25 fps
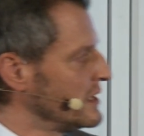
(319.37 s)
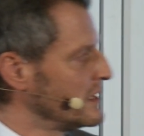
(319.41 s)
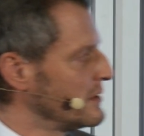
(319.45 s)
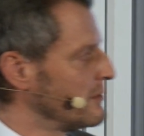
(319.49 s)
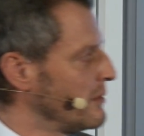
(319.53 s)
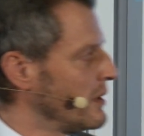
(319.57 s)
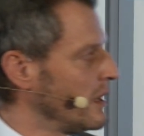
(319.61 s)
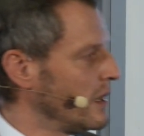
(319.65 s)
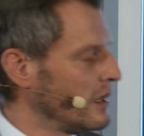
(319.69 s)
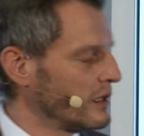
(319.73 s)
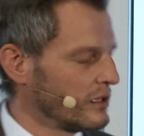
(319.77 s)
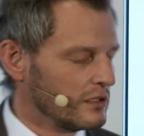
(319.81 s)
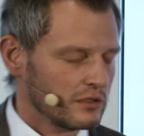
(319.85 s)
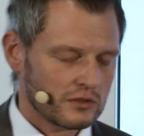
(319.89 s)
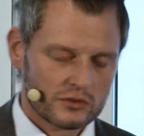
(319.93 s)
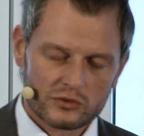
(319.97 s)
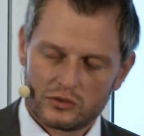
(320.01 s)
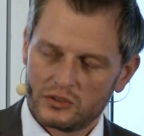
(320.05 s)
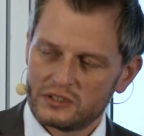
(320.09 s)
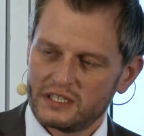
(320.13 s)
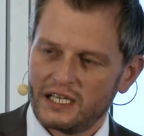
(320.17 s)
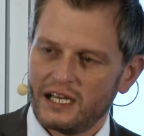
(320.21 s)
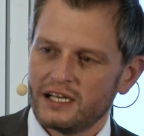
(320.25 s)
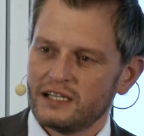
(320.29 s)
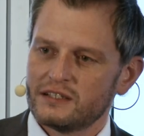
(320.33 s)
Ich war
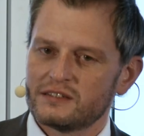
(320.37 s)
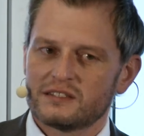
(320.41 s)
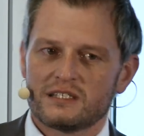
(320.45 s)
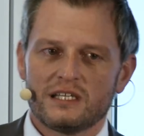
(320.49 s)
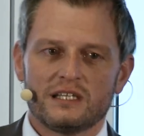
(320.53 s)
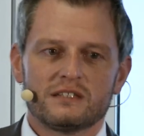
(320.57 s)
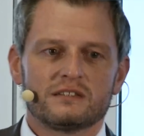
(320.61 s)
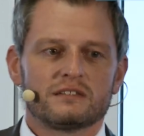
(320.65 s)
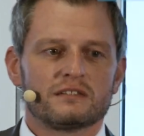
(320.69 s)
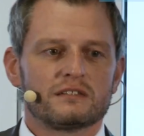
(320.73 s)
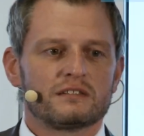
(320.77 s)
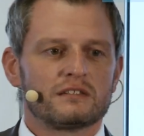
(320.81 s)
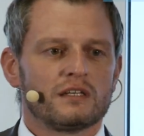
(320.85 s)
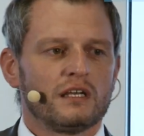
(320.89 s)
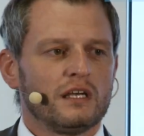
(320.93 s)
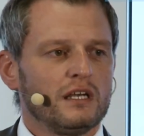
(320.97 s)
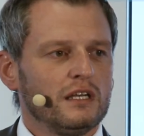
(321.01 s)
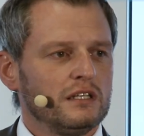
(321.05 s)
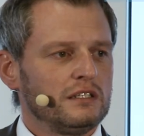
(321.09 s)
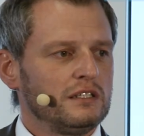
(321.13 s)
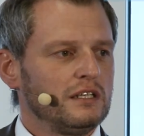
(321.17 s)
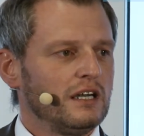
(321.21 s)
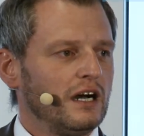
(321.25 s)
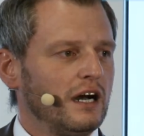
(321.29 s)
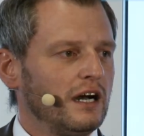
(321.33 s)
total entsetzt,
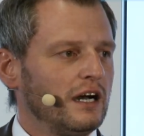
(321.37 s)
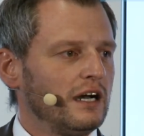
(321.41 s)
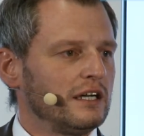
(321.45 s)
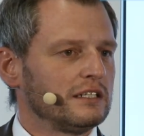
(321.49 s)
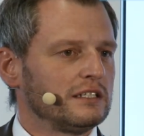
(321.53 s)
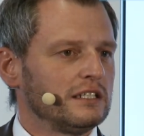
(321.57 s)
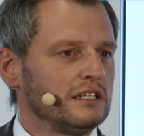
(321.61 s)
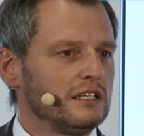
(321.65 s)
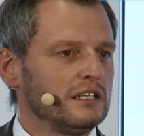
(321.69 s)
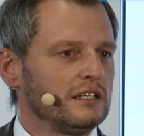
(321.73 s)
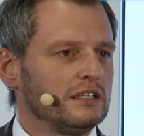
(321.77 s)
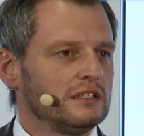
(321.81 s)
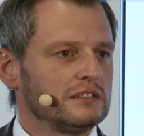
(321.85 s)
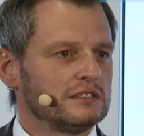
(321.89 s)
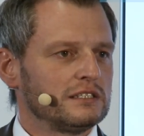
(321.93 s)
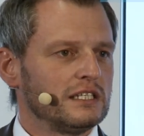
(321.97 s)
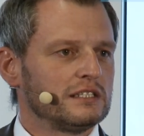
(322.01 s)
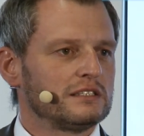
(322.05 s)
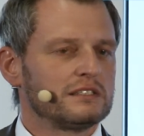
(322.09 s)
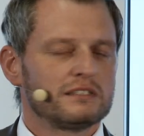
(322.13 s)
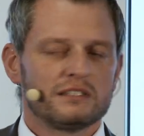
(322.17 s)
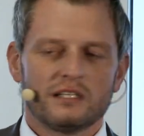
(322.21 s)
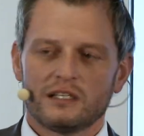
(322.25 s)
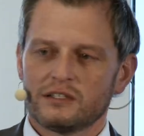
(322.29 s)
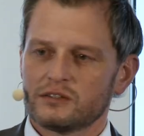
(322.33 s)
die ARD
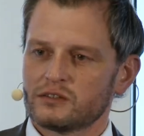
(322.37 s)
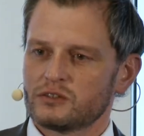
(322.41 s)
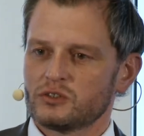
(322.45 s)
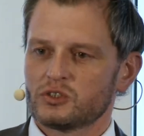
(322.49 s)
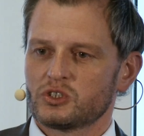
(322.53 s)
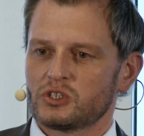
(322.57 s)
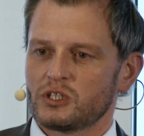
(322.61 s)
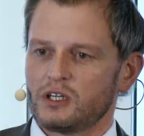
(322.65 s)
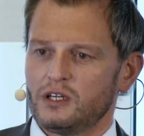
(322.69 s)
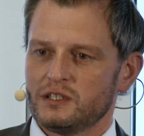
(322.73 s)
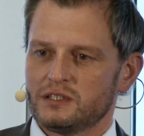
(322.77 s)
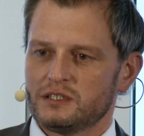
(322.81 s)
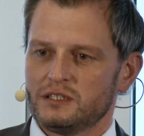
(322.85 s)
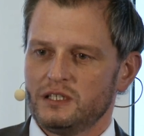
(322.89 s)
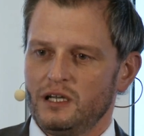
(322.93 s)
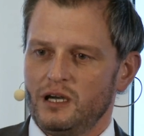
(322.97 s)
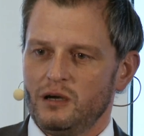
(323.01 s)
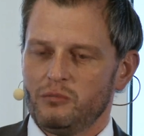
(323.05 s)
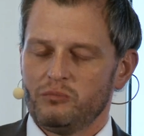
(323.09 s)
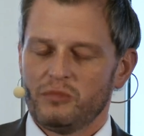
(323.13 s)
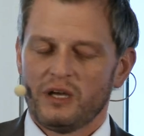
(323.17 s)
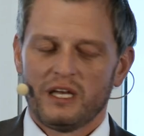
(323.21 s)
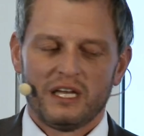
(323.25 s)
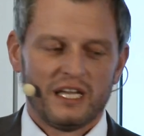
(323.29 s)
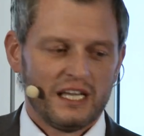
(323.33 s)
setzt die Lindenstraße
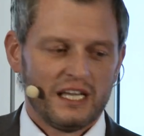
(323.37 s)
ab.